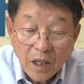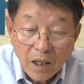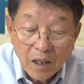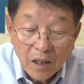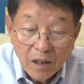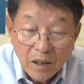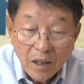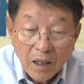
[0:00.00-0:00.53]

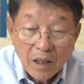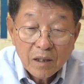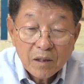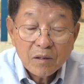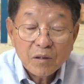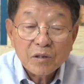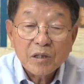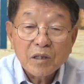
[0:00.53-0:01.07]
하다가
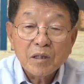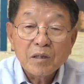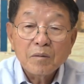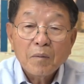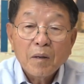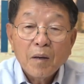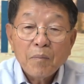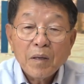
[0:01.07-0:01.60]

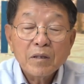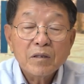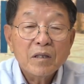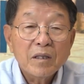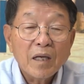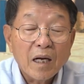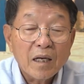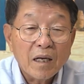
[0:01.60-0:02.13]
그것이
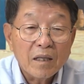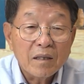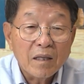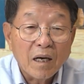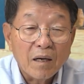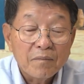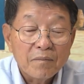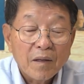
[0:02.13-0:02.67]
판결이 안
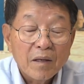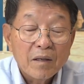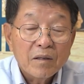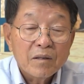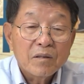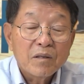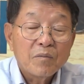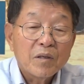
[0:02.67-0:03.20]
난다.
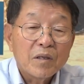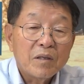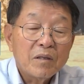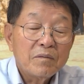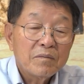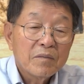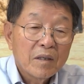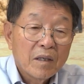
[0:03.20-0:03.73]

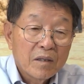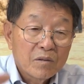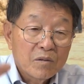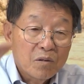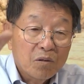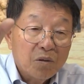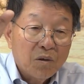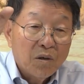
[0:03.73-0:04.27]
그러면은
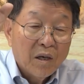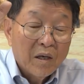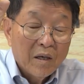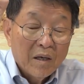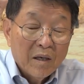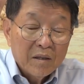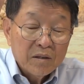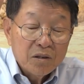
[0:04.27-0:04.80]
저
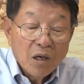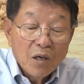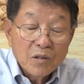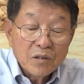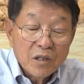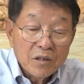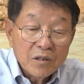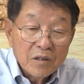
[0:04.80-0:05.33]

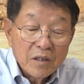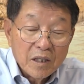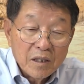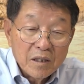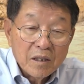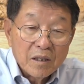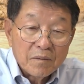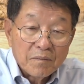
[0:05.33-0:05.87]

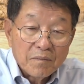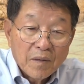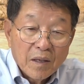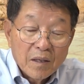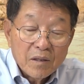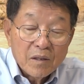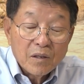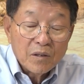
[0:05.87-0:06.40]
성전이 있는
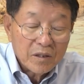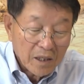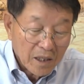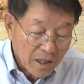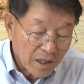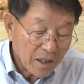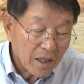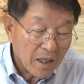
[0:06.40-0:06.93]

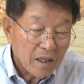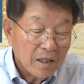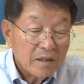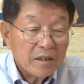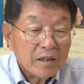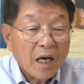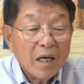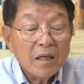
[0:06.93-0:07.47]
거기에
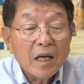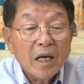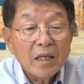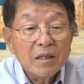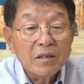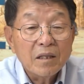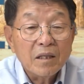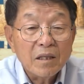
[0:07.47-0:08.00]

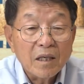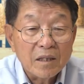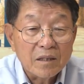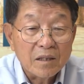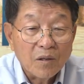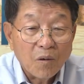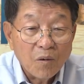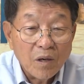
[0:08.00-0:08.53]

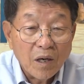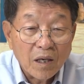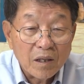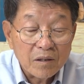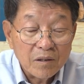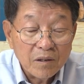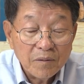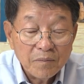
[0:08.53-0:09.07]
산헤드린까지
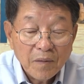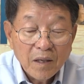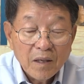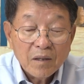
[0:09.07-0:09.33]
올라가서